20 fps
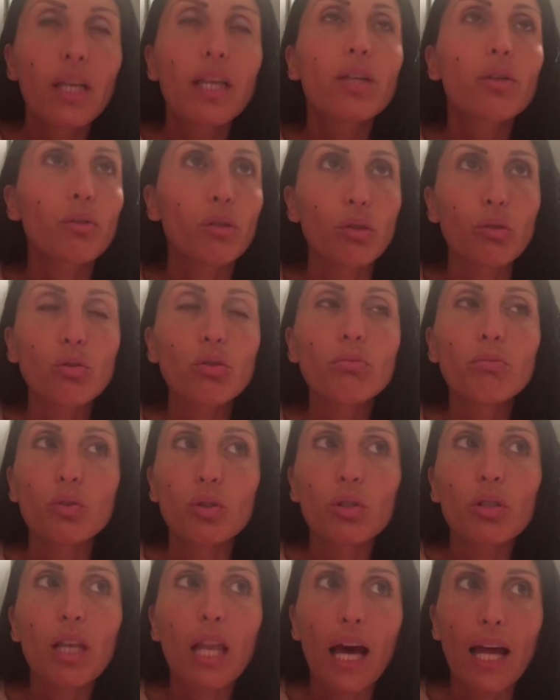Io ho detto,
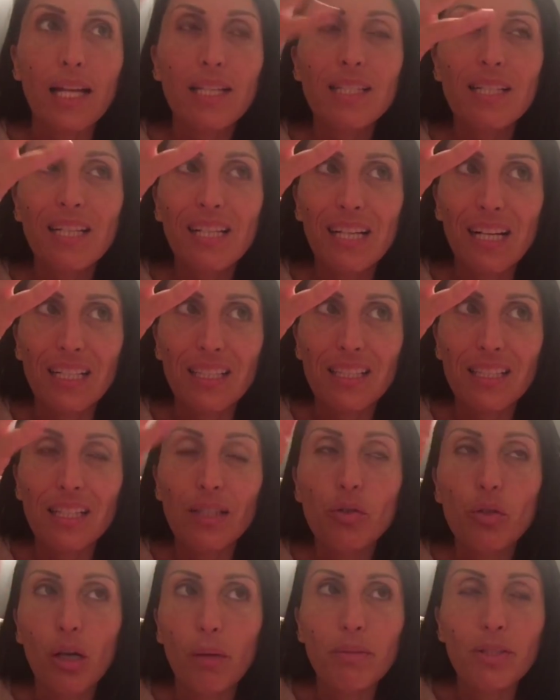mo, Lara si incazza,
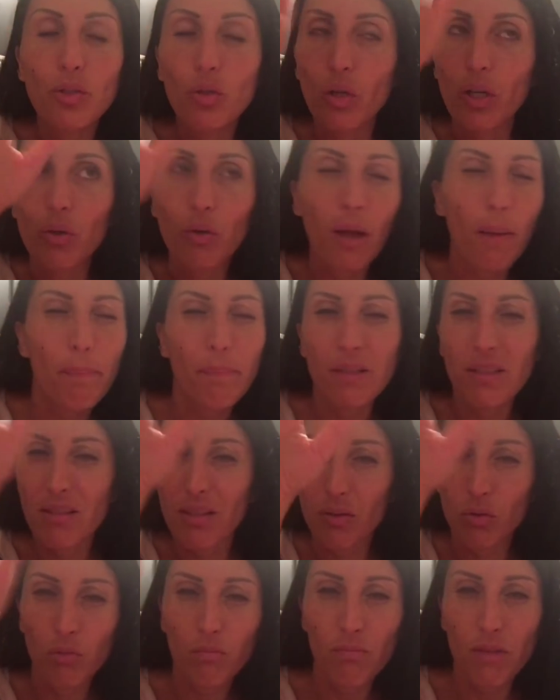io capisco che non è
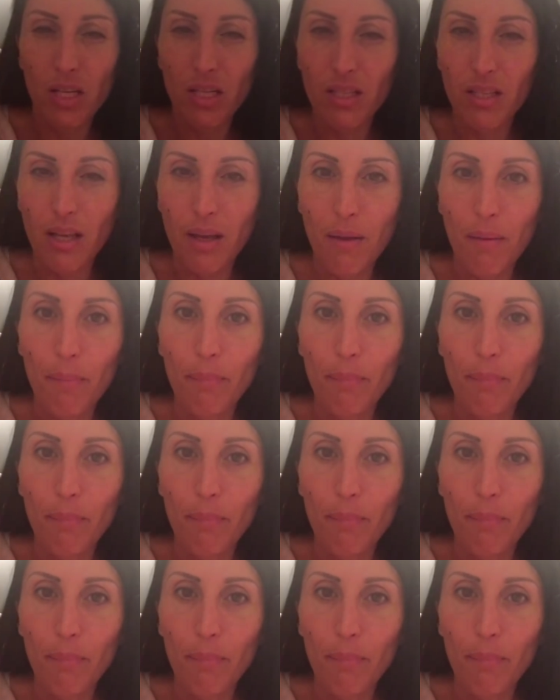passato un mese,